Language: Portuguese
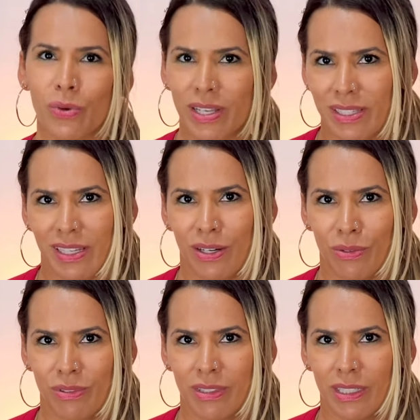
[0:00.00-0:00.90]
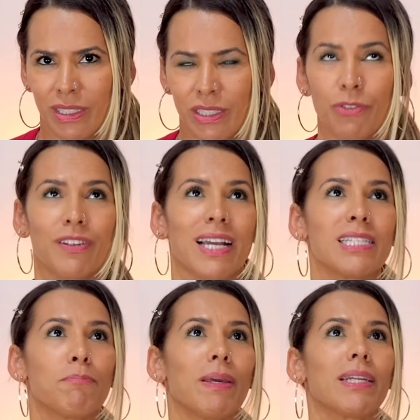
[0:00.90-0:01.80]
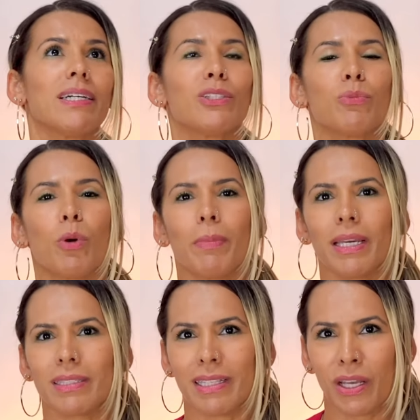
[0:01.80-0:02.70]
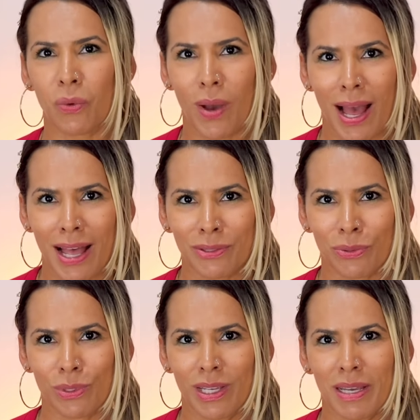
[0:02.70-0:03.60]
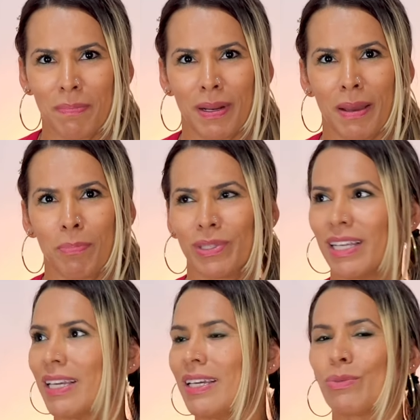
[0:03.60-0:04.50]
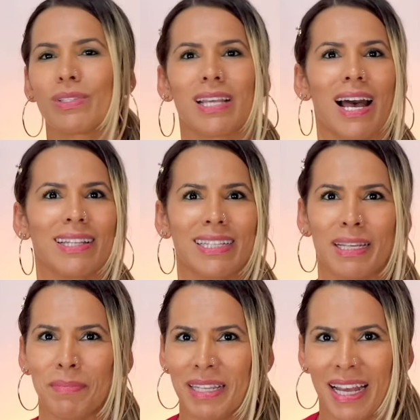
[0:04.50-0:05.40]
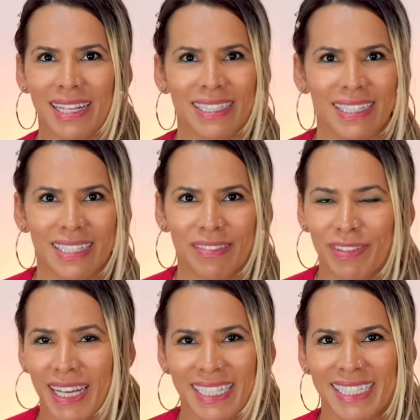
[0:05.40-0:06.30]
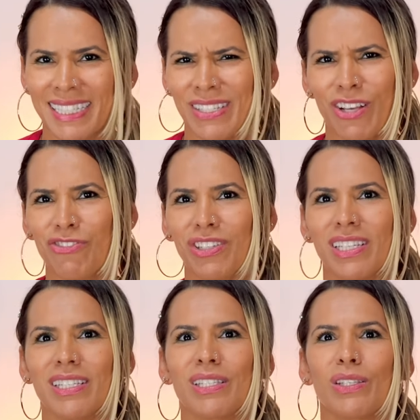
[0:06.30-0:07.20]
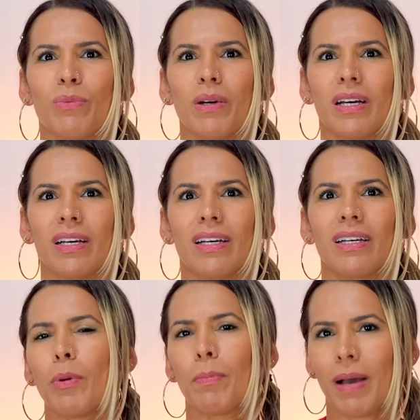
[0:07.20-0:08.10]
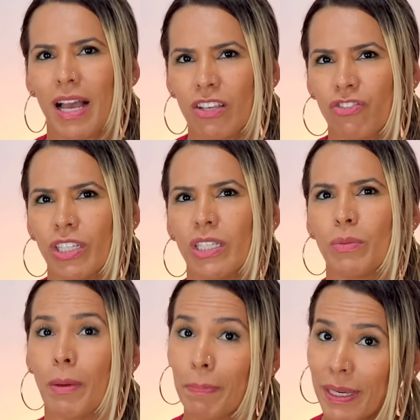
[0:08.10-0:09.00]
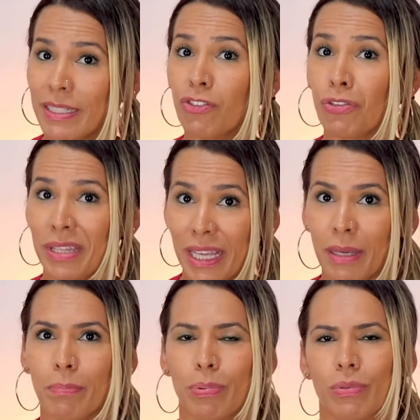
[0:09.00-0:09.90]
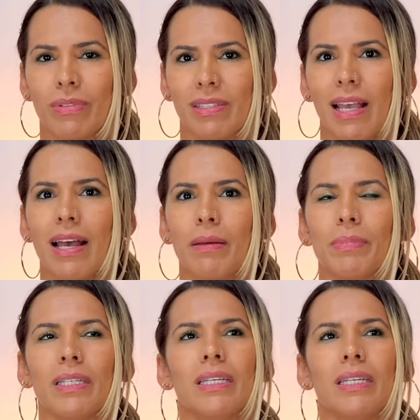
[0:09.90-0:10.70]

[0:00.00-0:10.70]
ocasião, não ficar esperando o momento adequado para poder usar determinada fragrância. Eu acho que isso é uma bobagem e uma perda de tempo, sabe?